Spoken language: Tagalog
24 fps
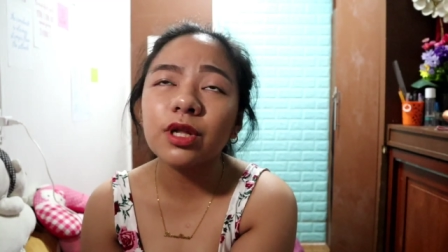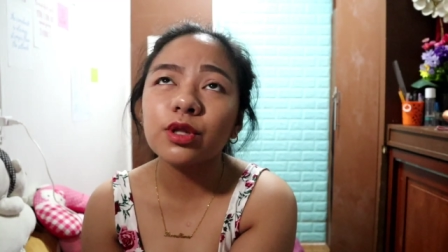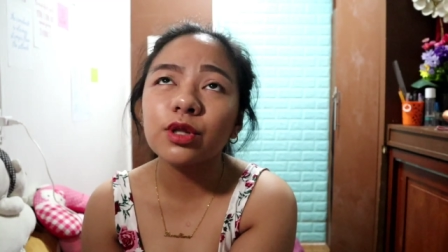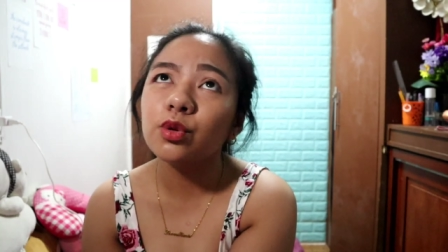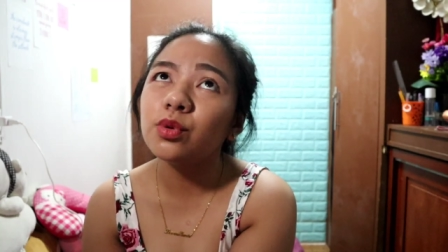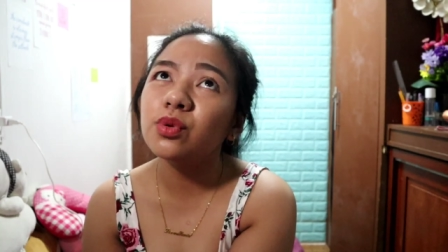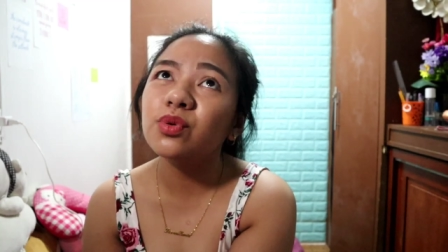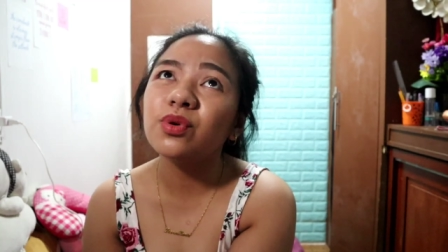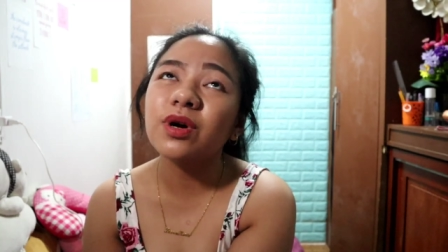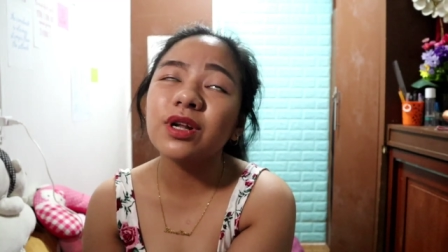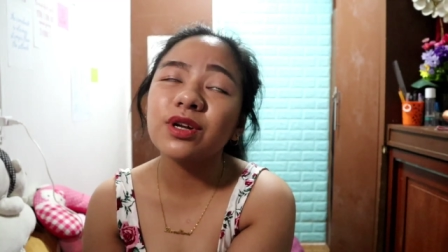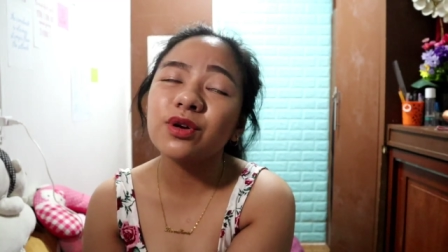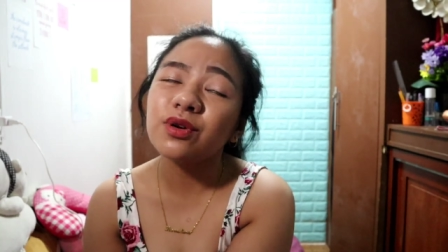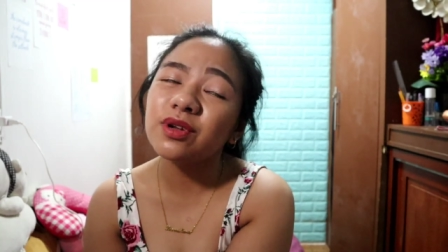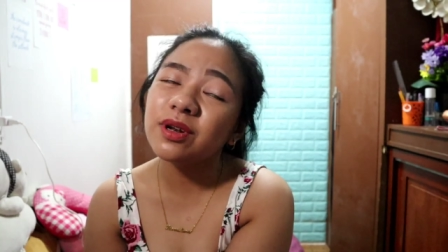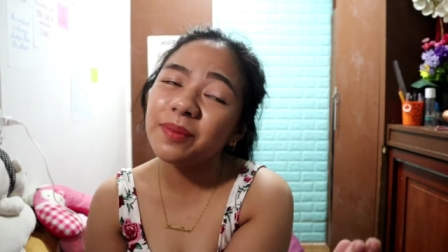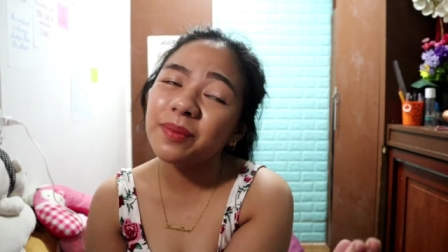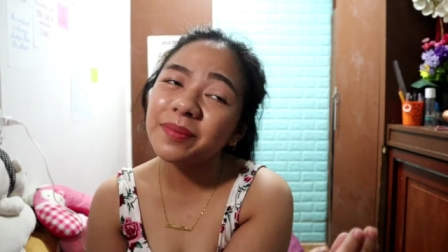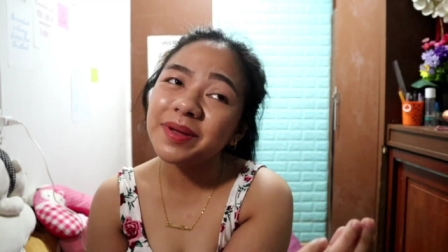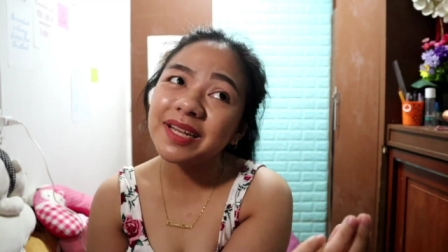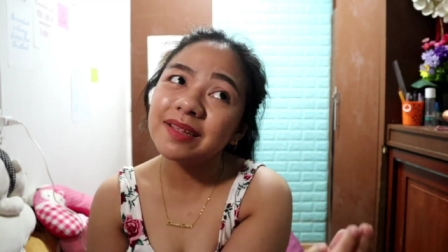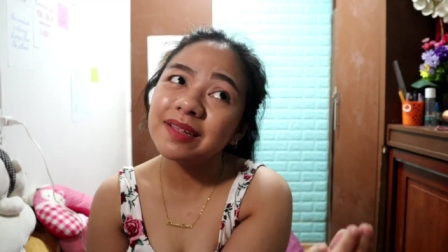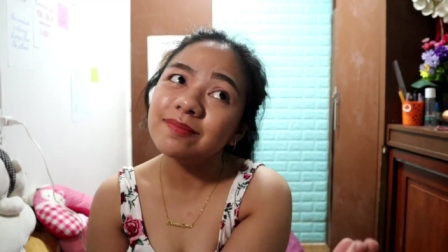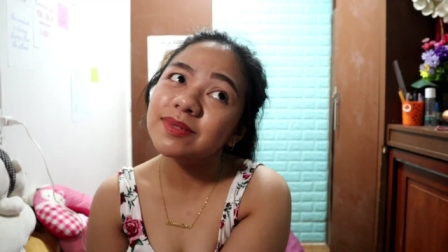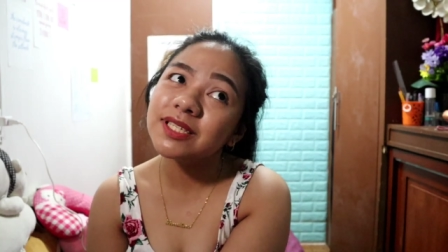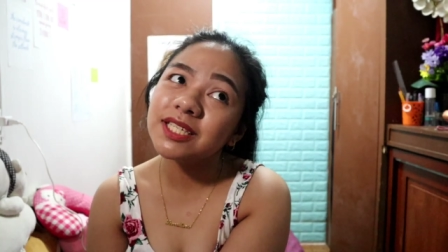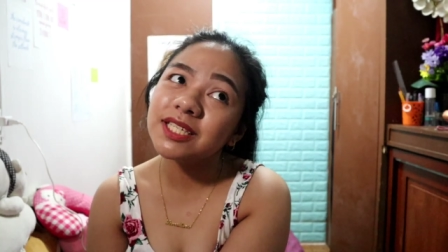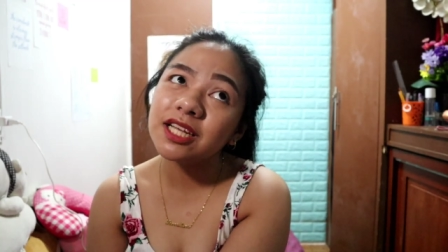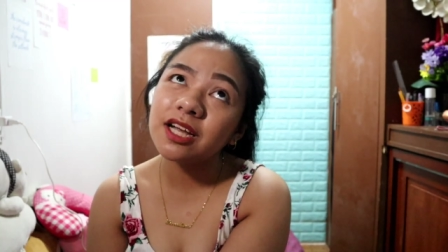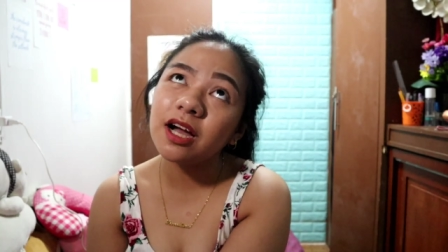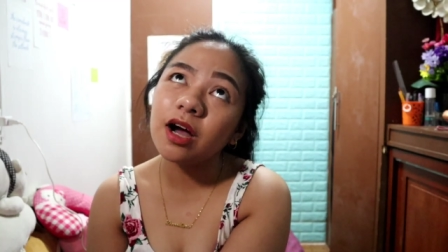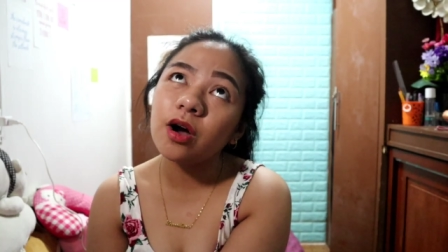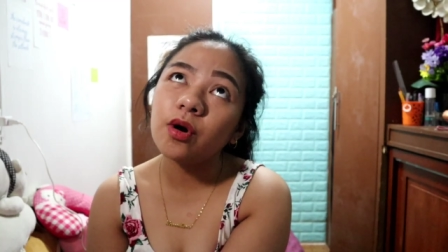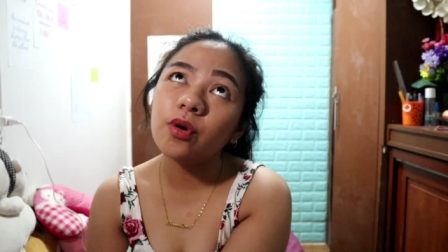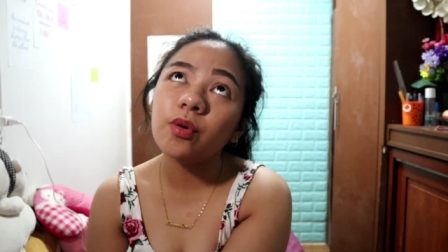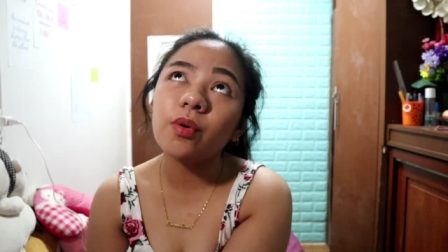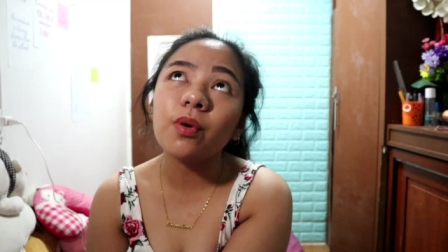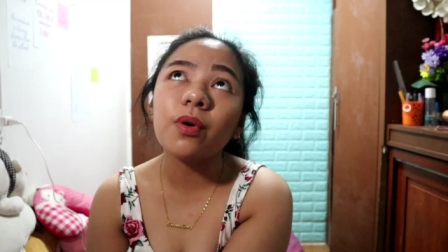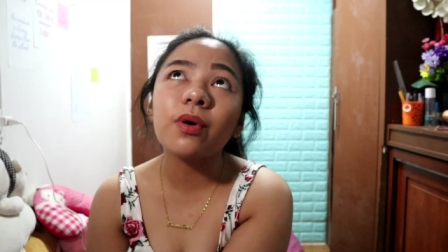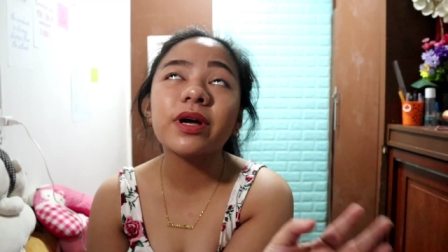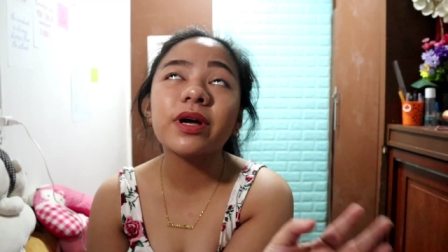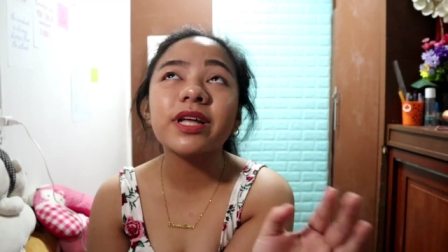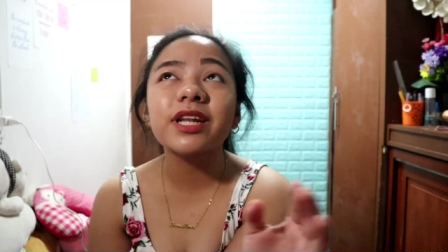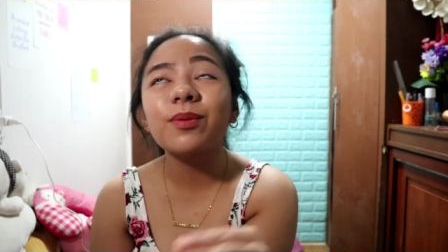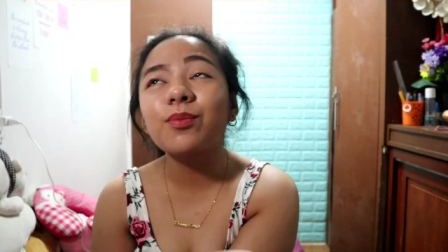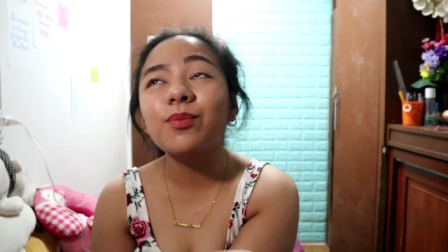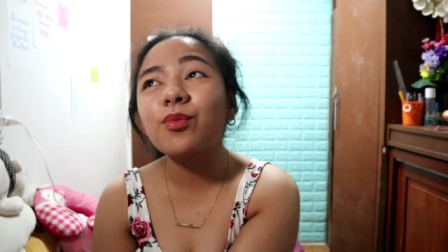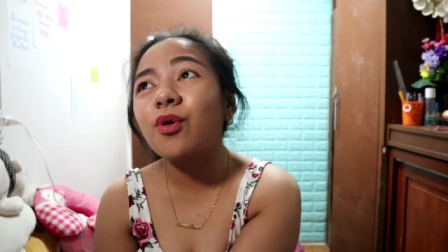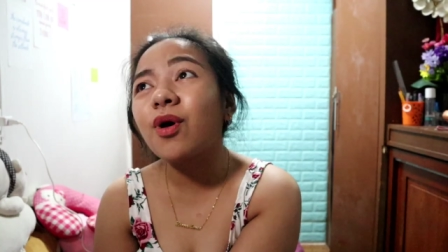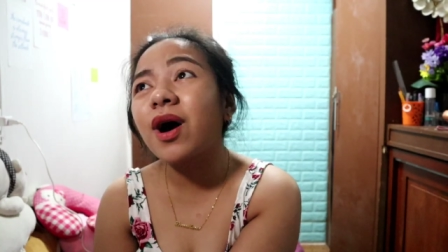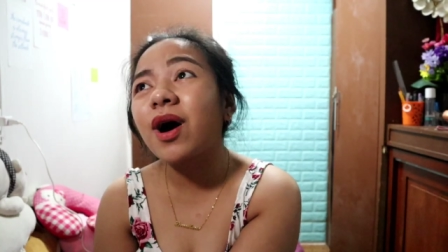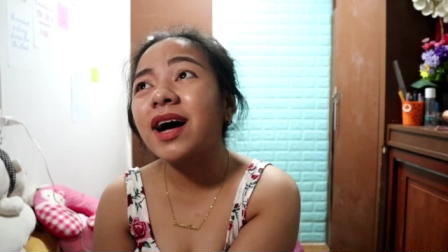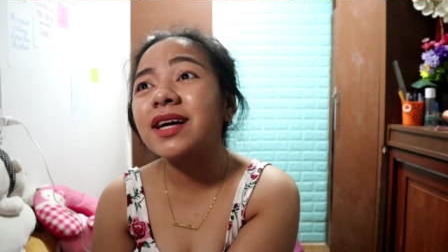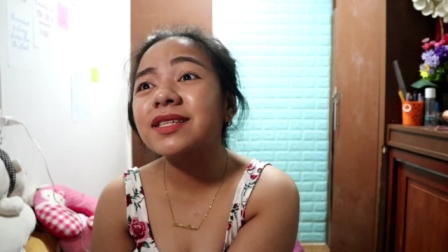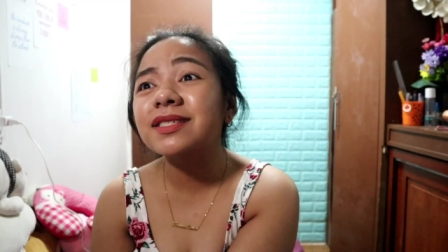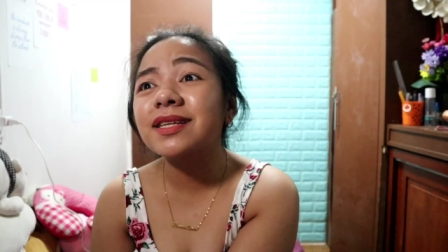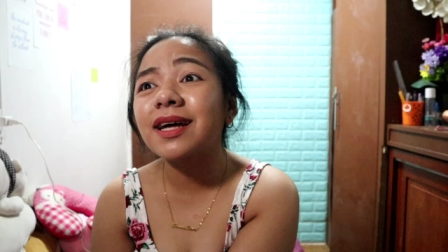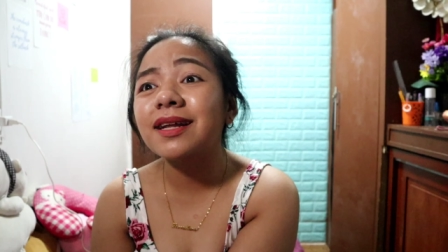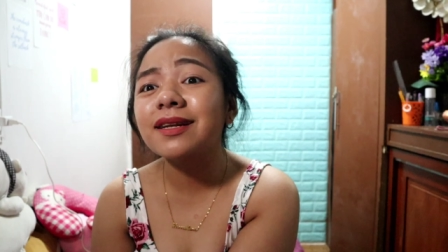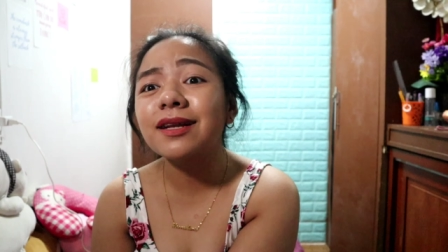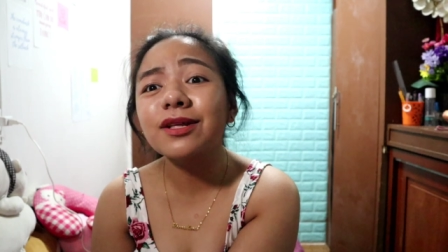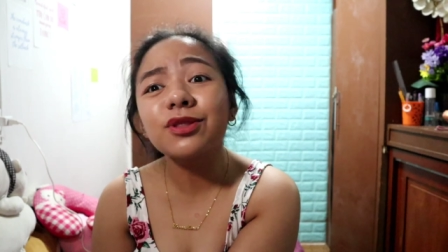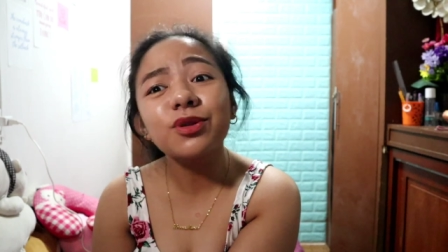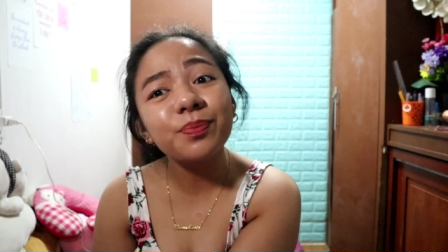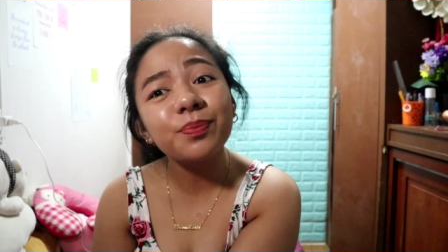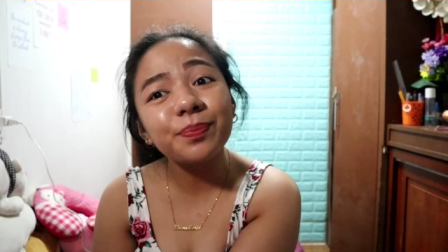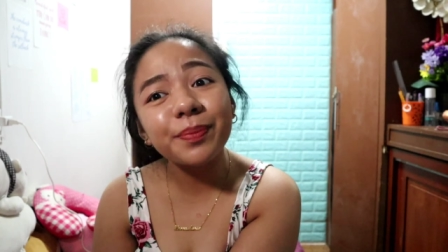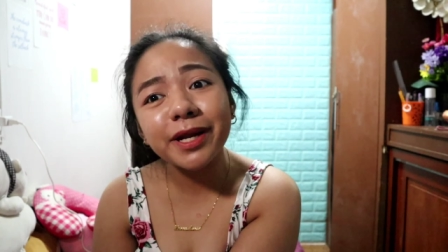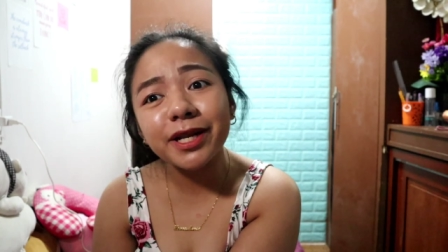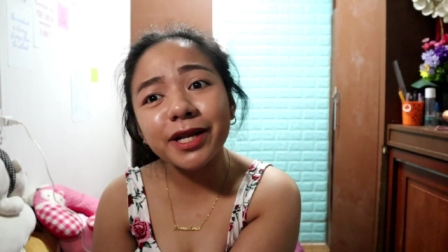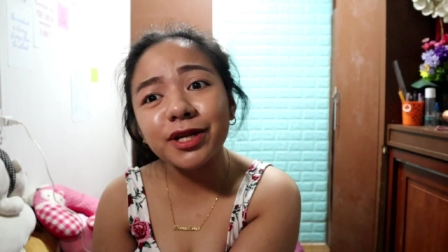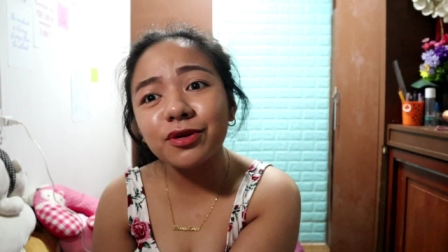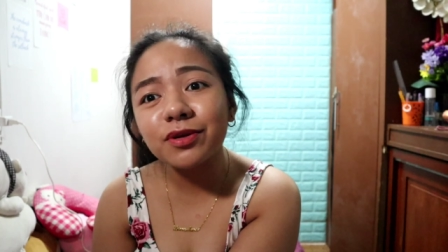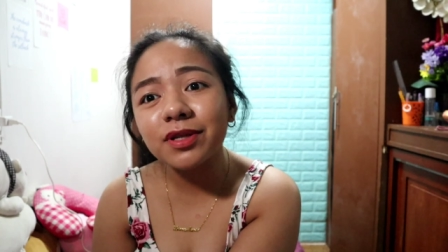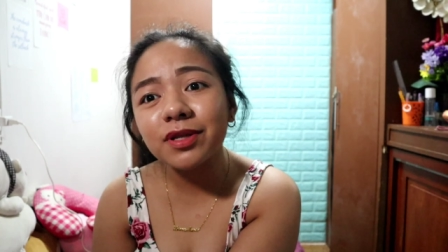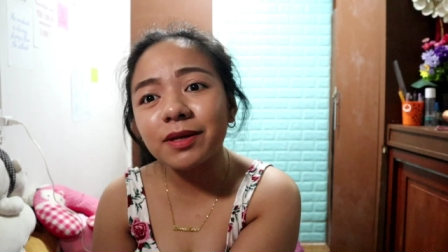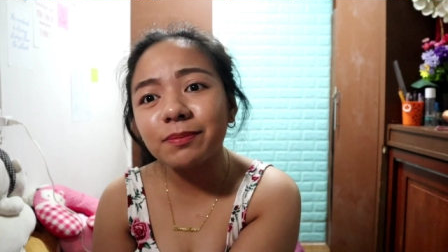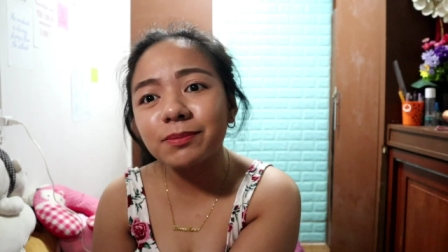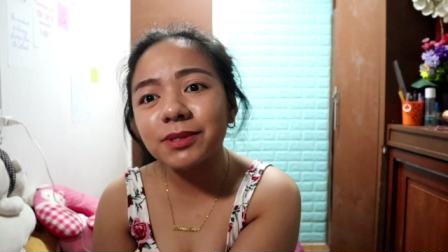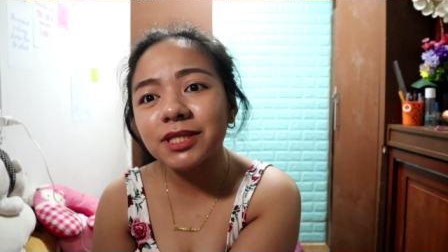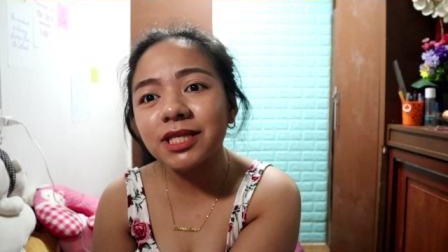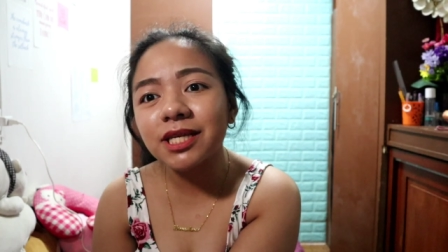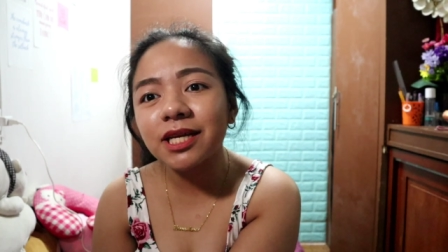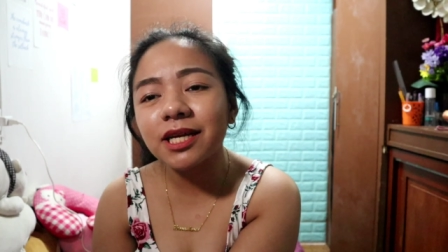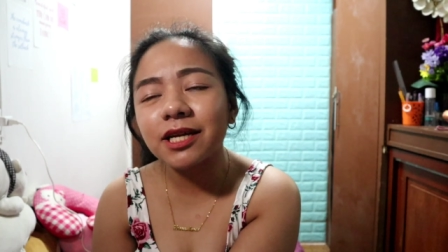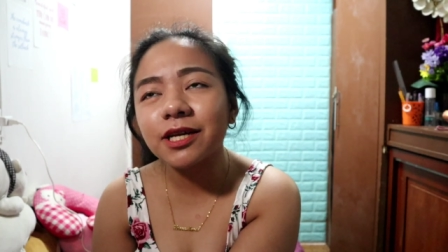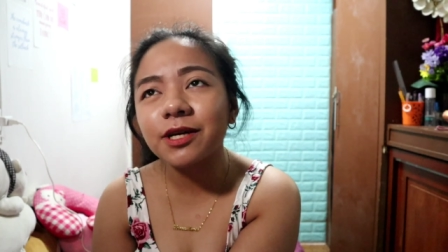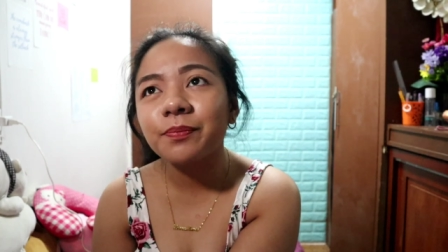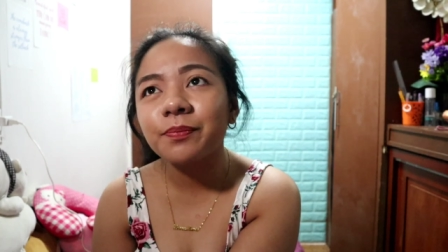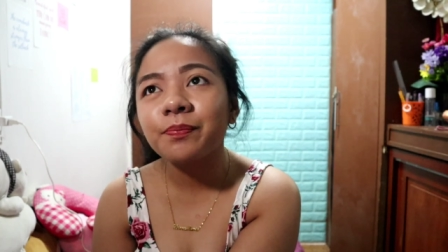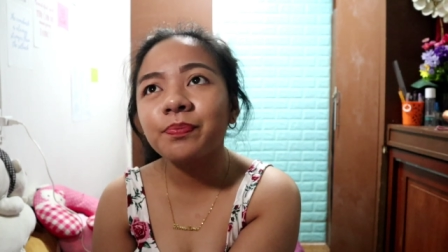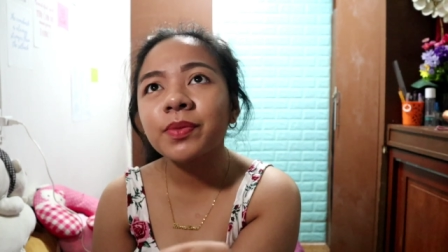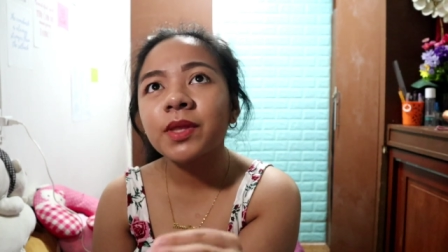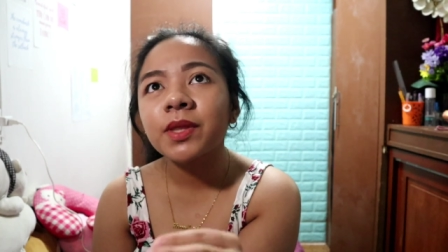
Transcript: Natulugan ko na may lipstick ako. Kinabukasan, ano pa rin yung lipstick?